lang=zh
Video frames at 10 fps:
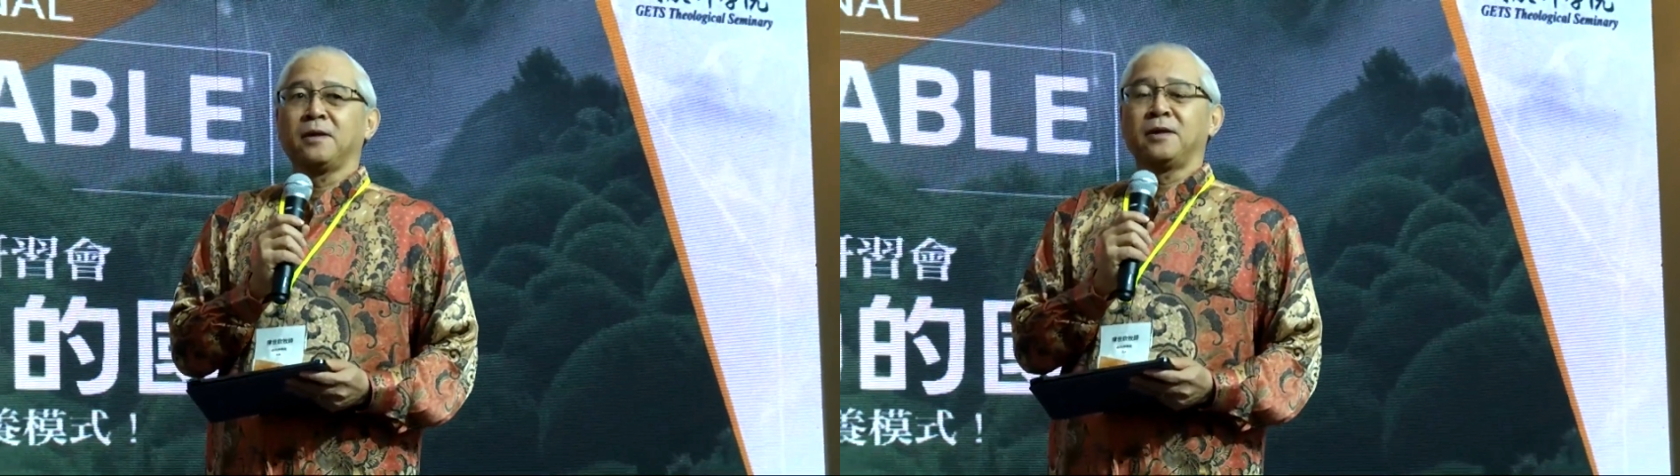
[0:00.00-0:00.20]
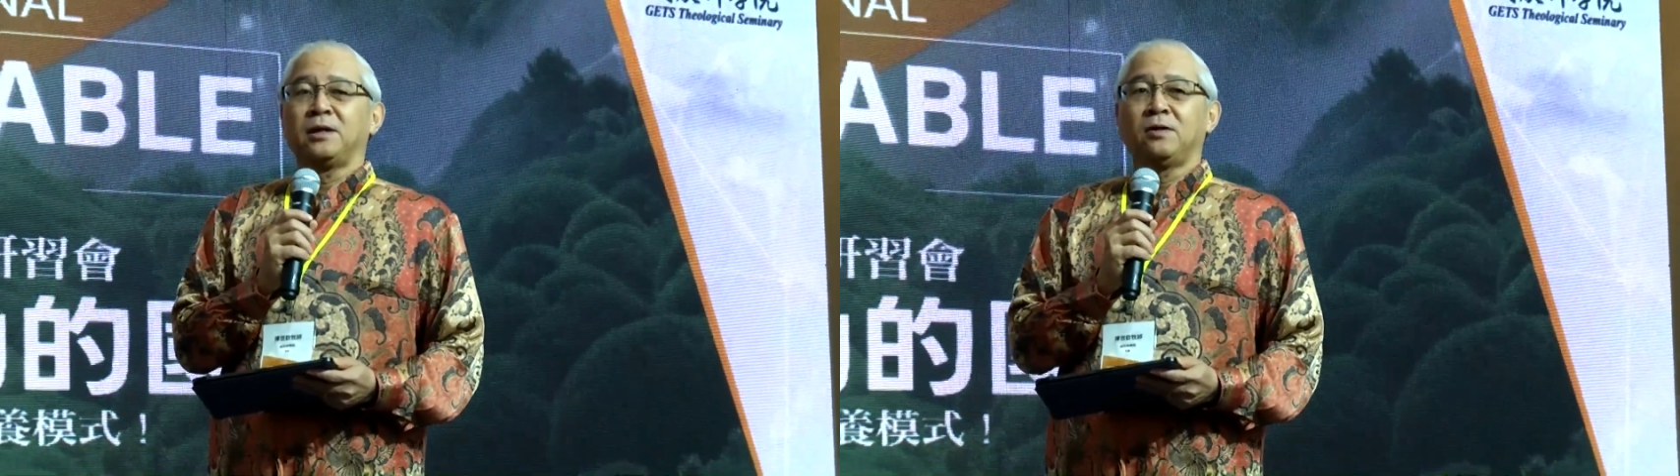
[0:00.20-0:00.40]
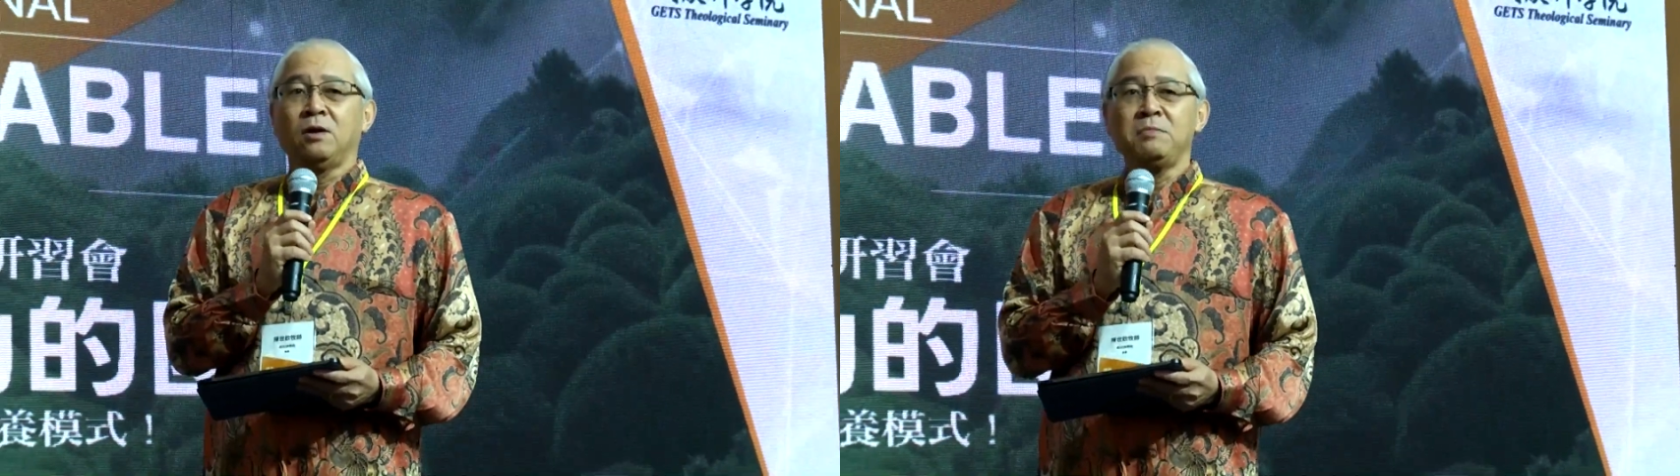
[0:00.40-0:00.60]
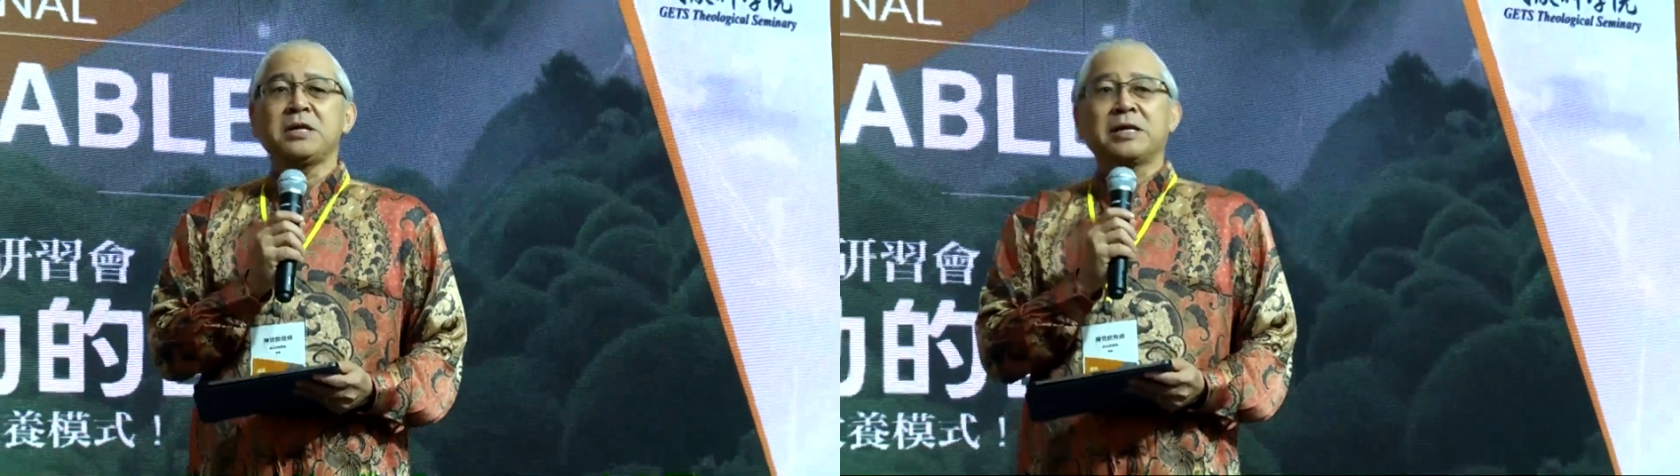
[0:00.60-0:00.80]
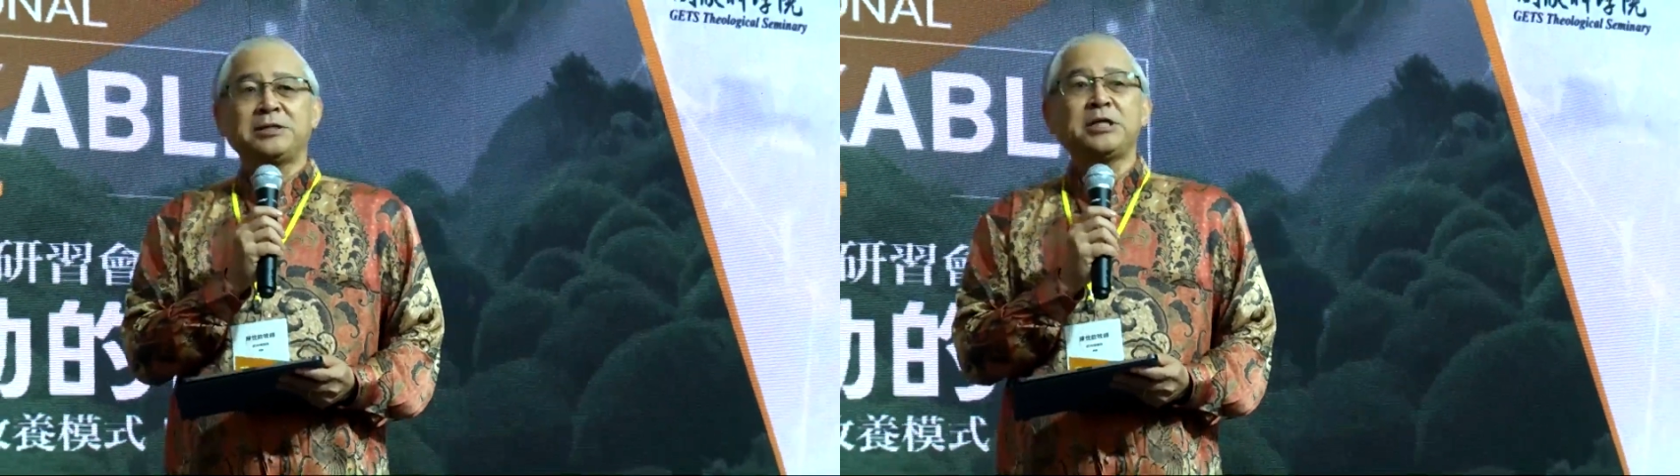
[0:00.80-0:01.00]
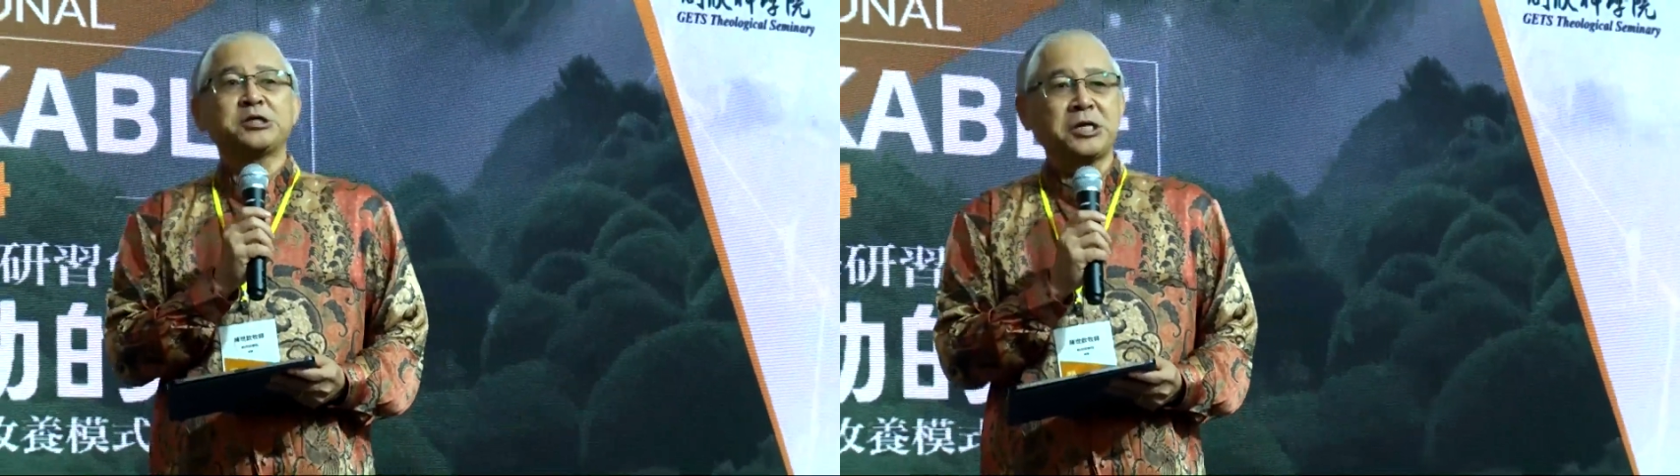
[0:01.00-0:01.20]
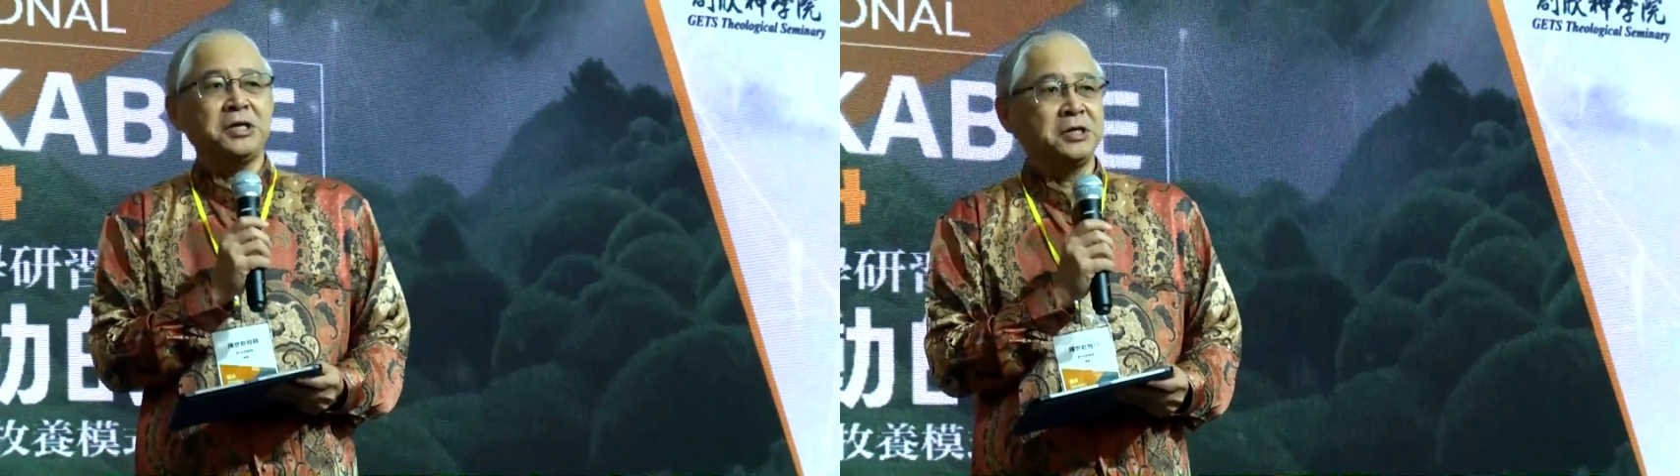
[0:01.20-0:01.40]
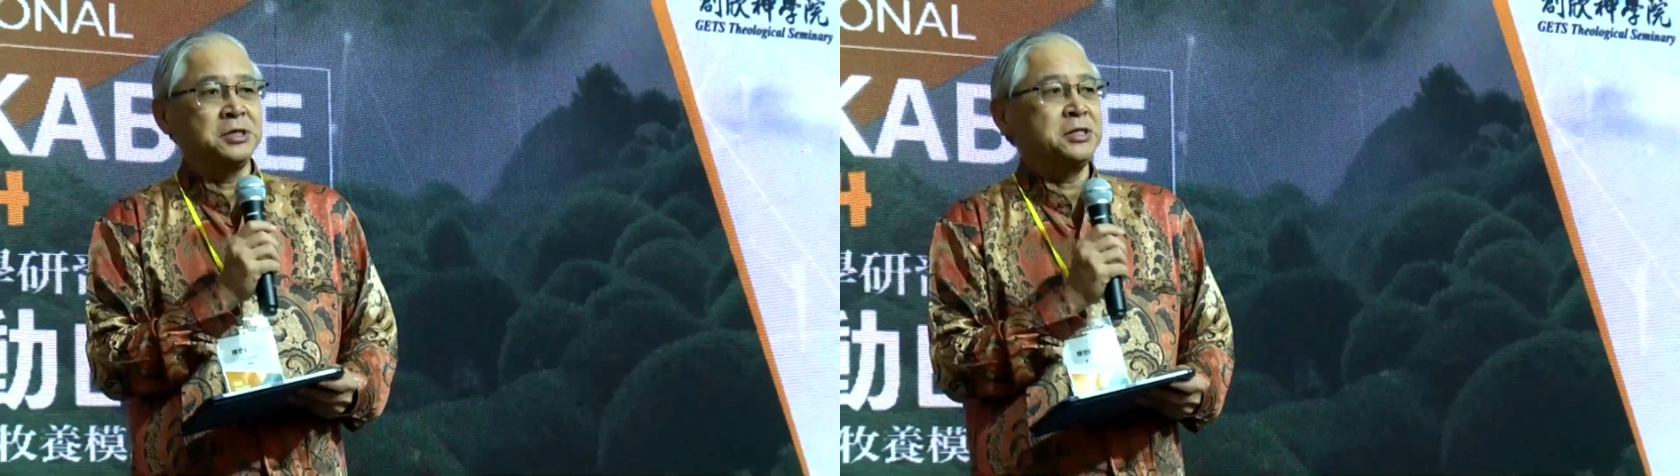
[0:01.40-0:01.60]
我们也感谢上帝
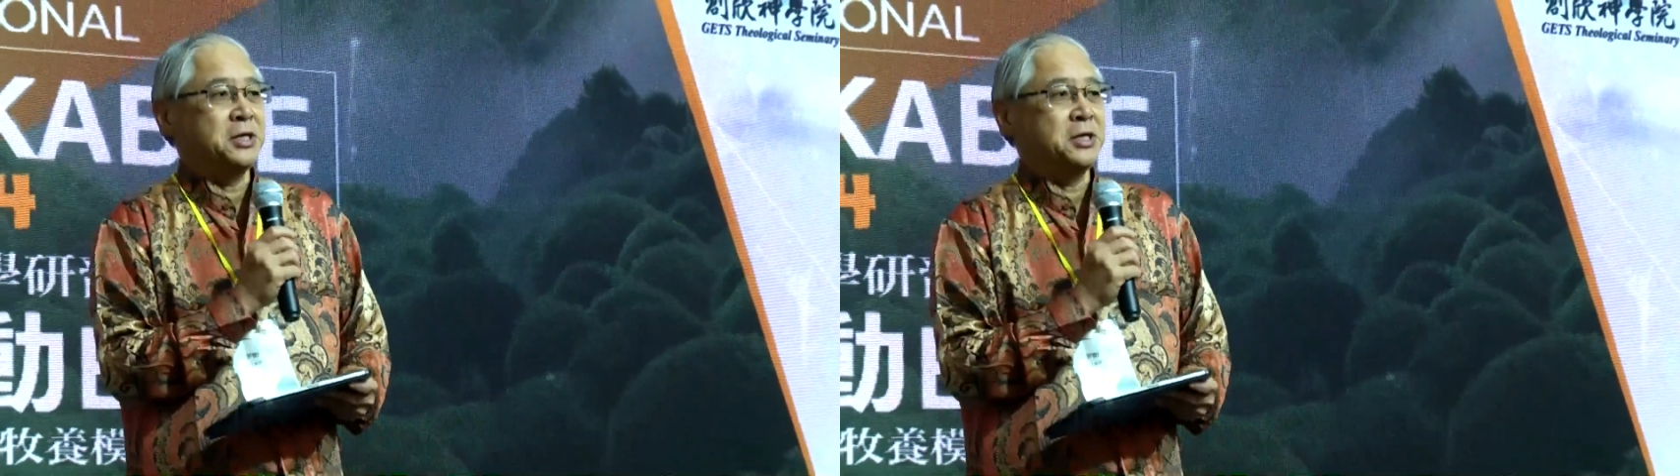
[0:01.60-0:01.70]
恩典，